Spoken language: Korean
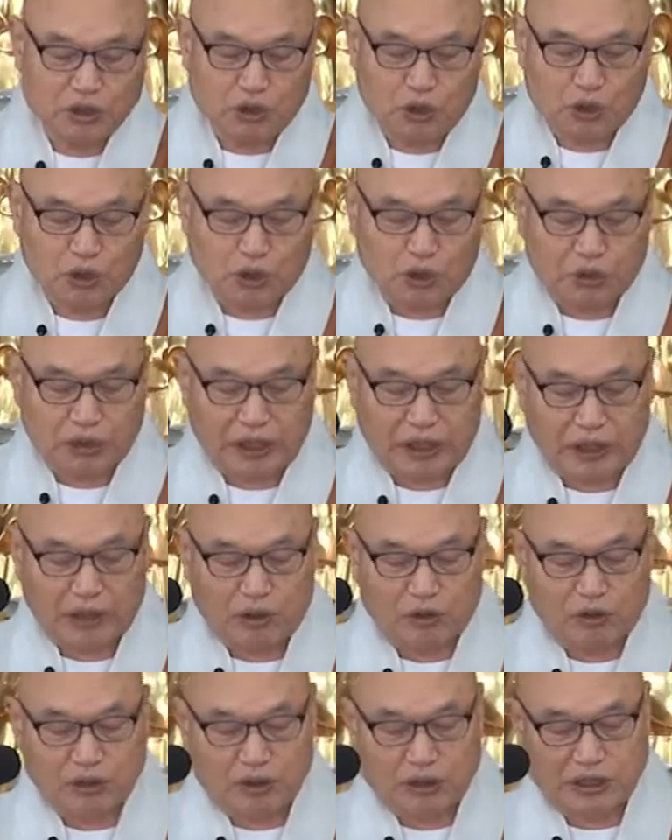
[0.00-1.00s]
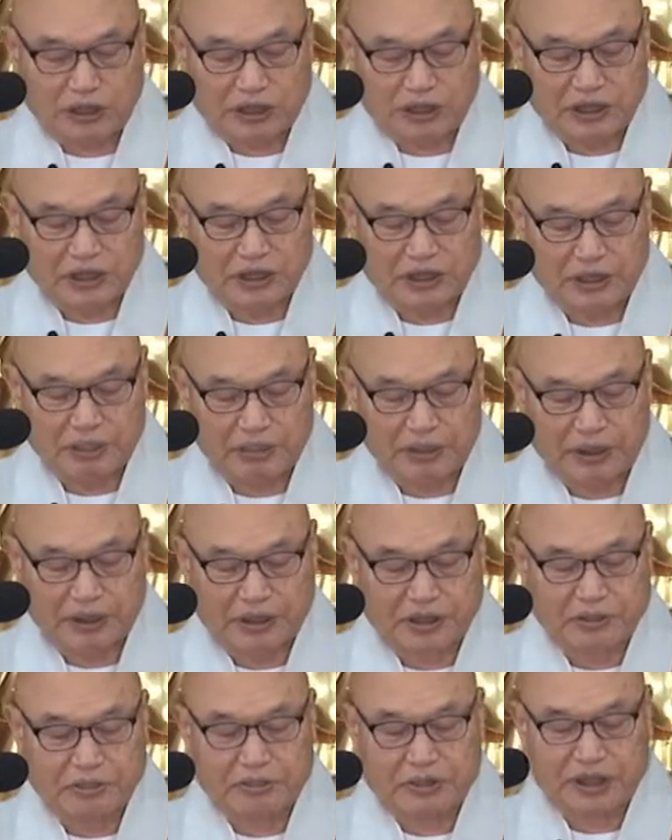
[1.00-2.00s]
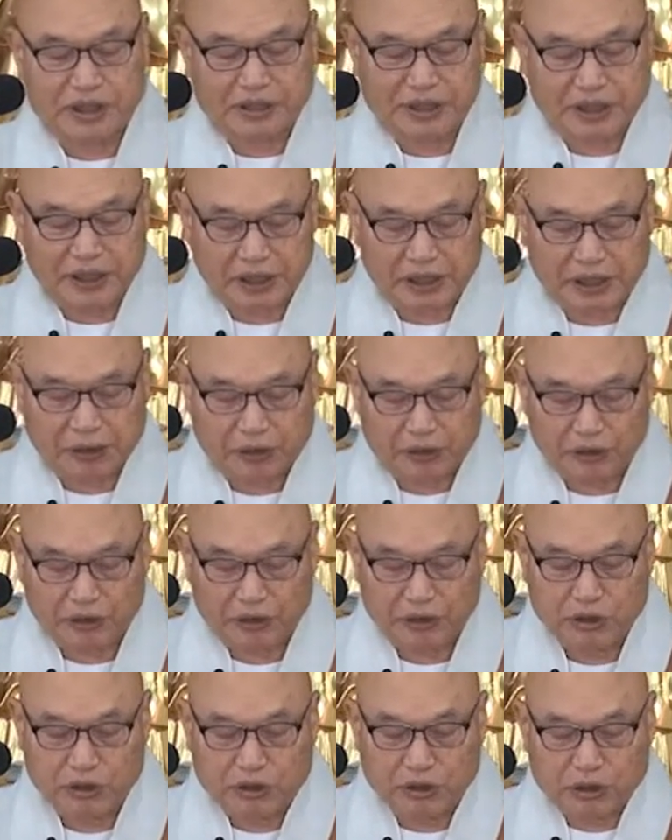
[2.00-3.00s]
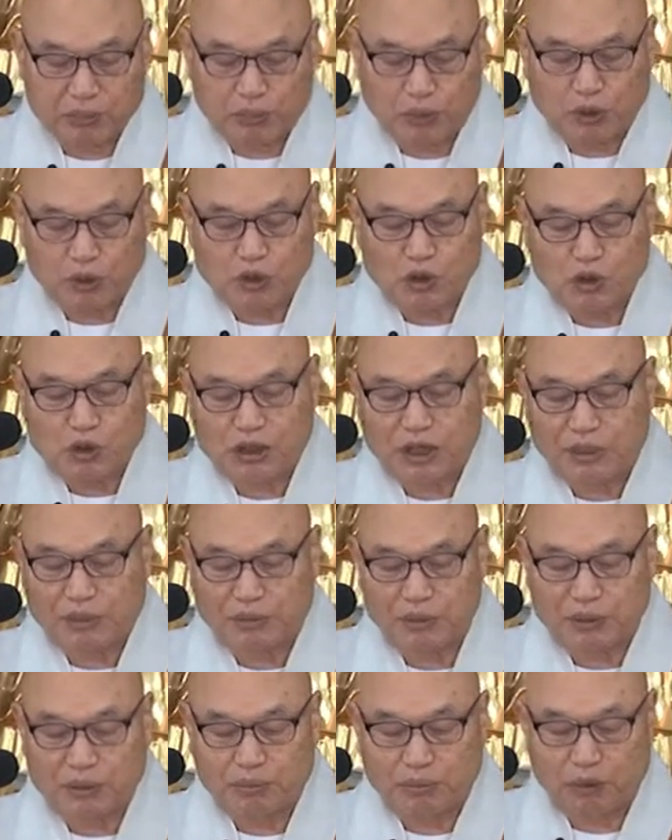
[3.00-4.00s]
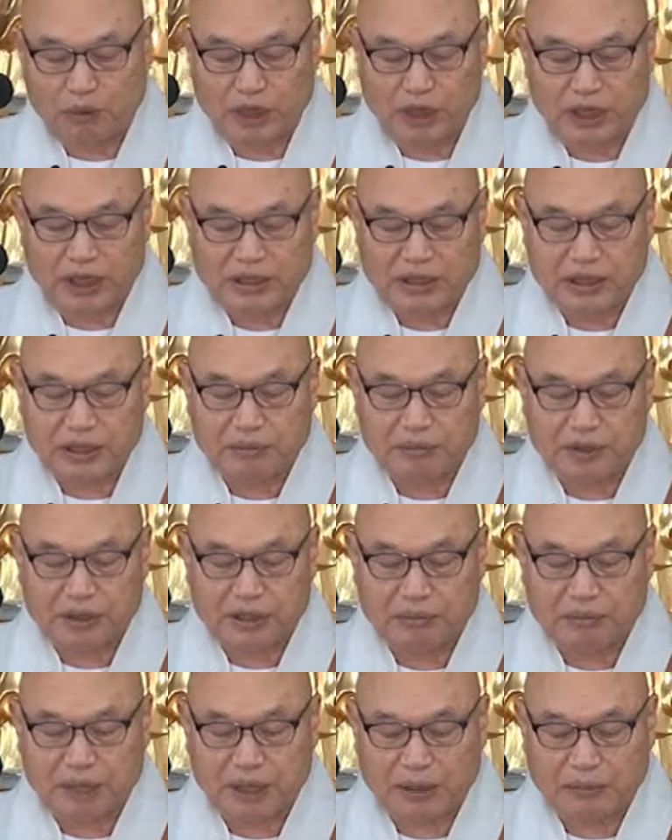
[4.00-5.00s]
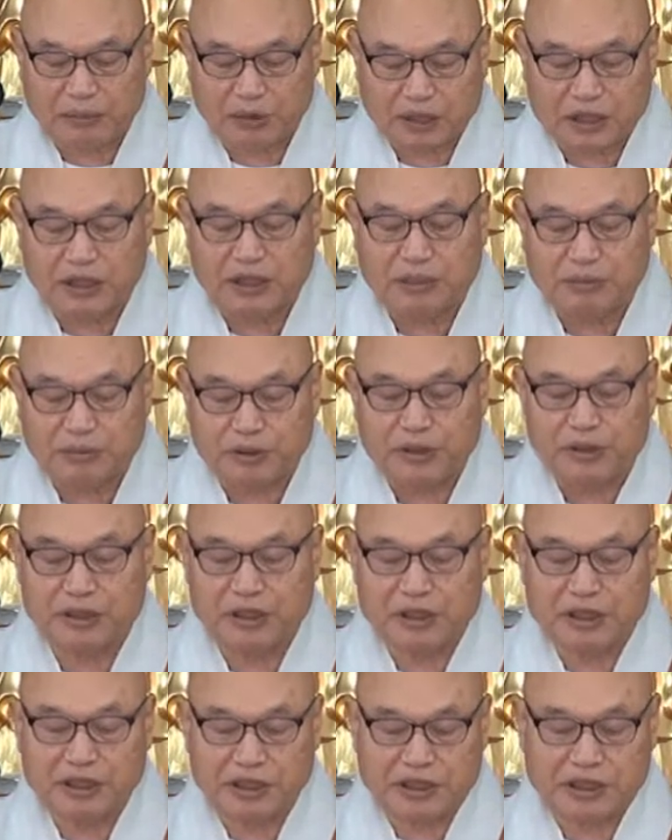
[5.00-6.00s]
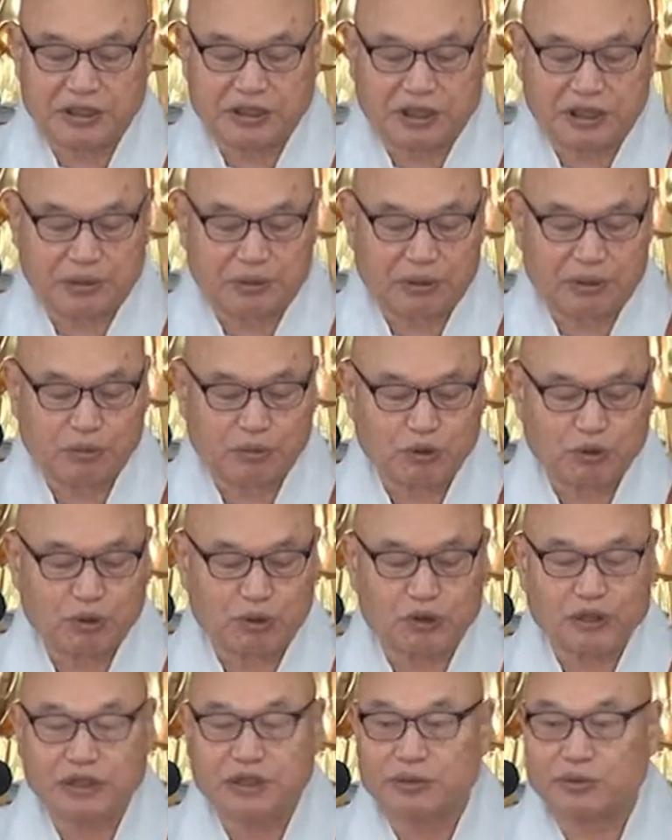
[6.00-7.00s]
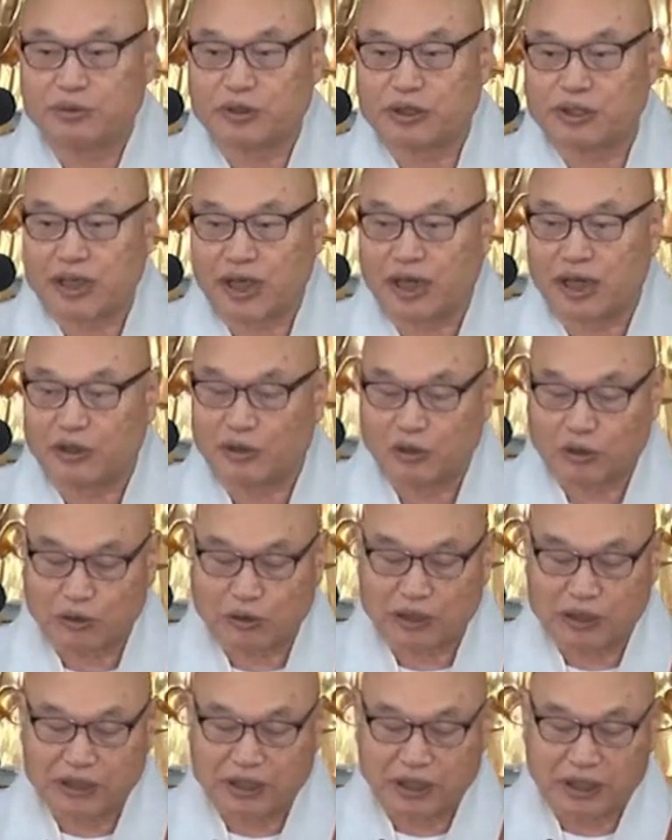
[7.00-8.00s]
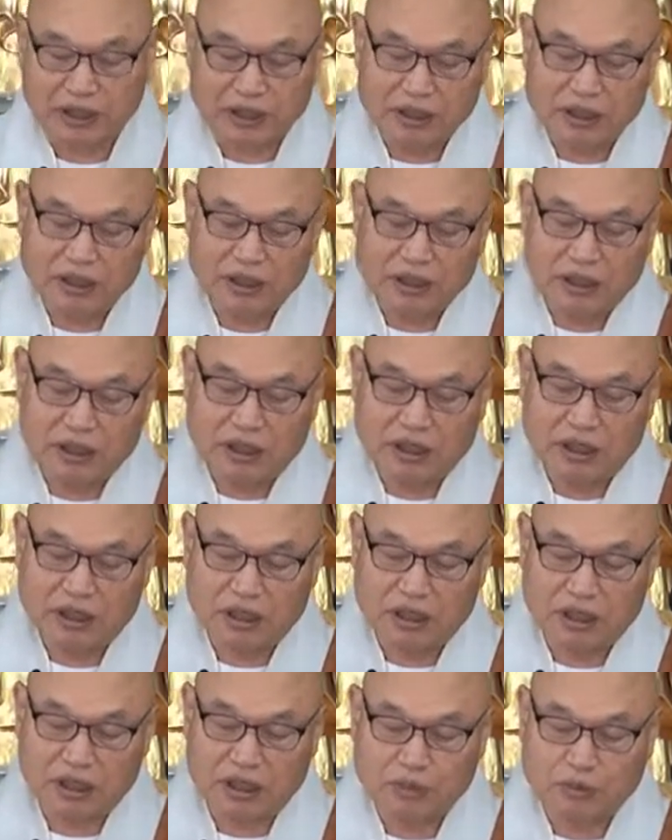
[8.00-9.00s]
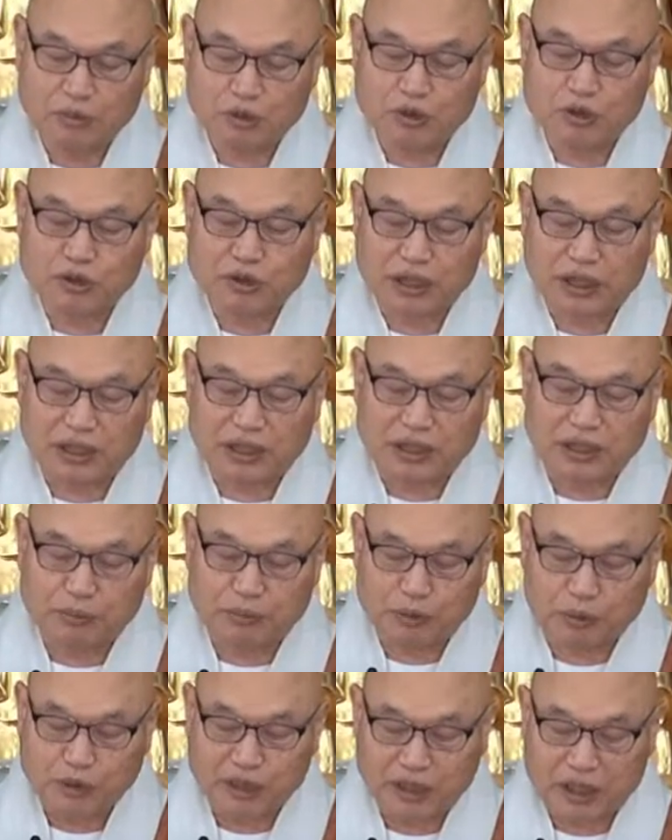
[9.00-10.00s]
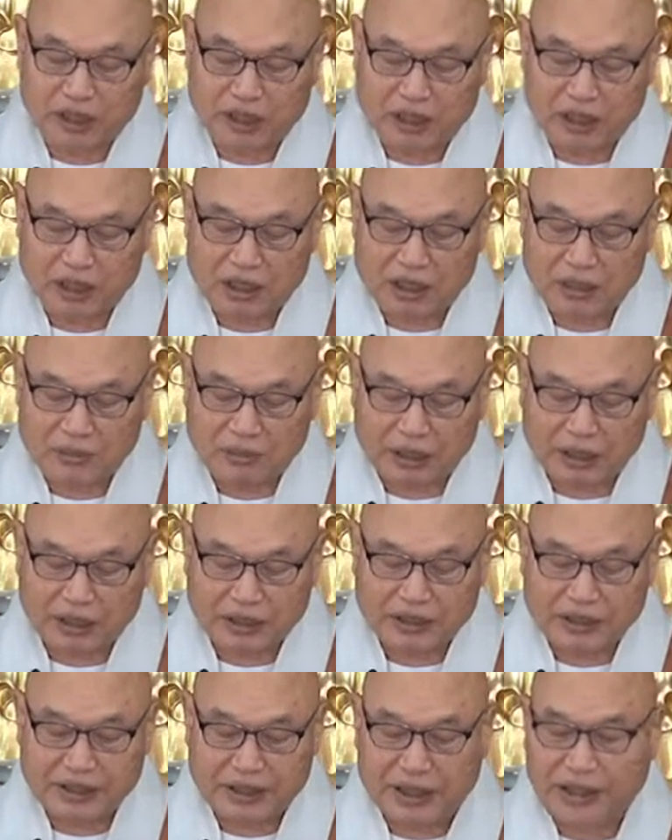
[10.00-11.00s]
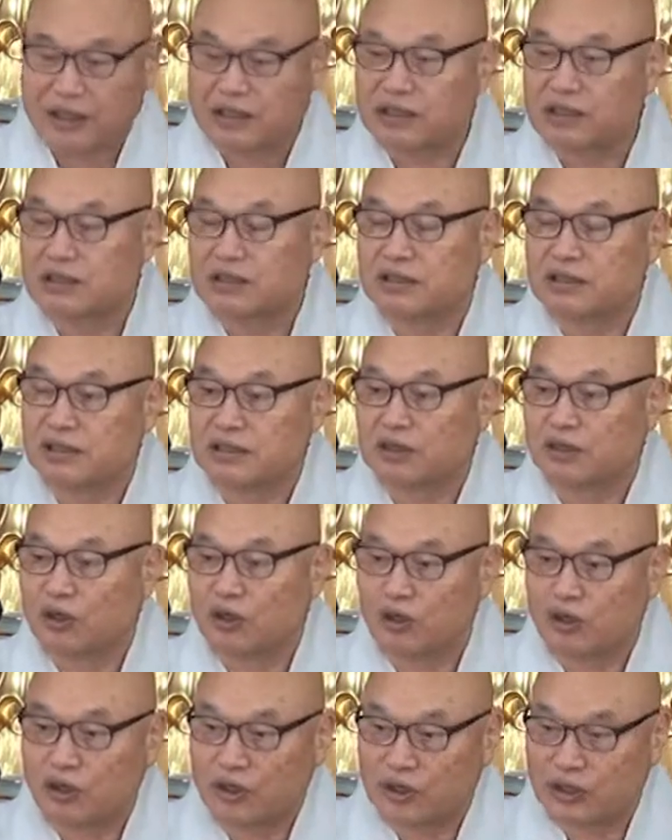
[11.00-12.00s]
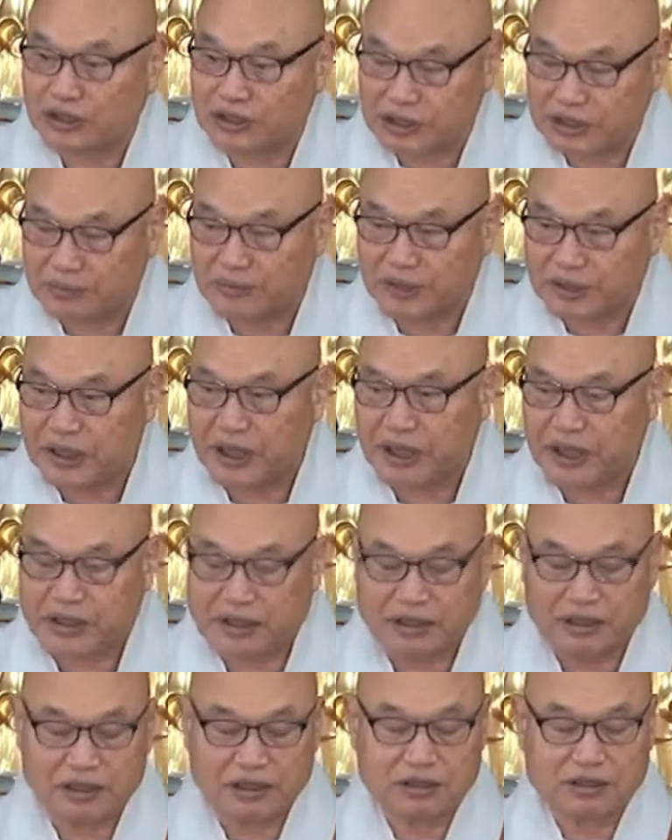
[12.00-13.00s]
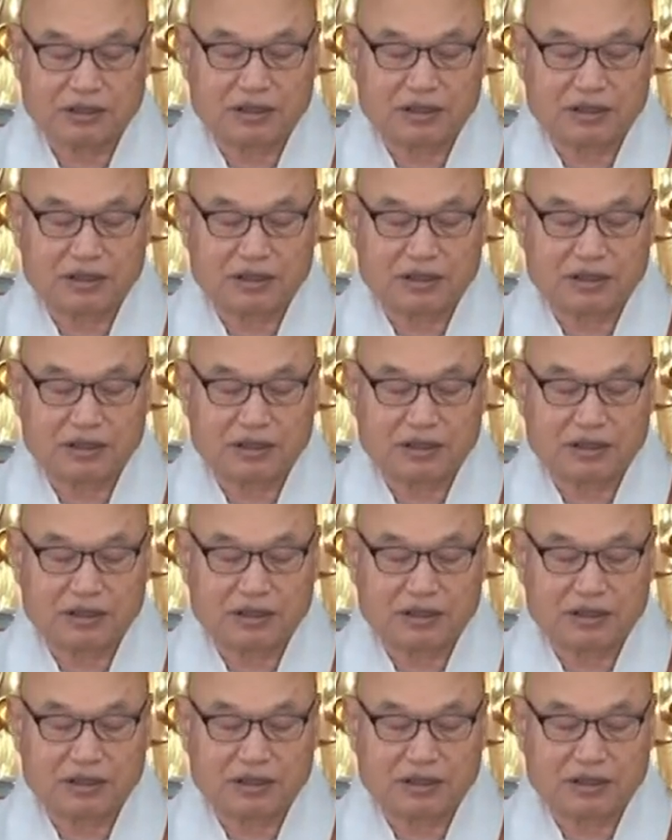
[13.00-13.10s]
소종 내국은 이를테면 금색세계고 본소 사부는 본래 섬긴 바 부처님은 이를테면 부동지구다. 요건 이제 어, 무수사리 보살만의 예를 들고 있습니다.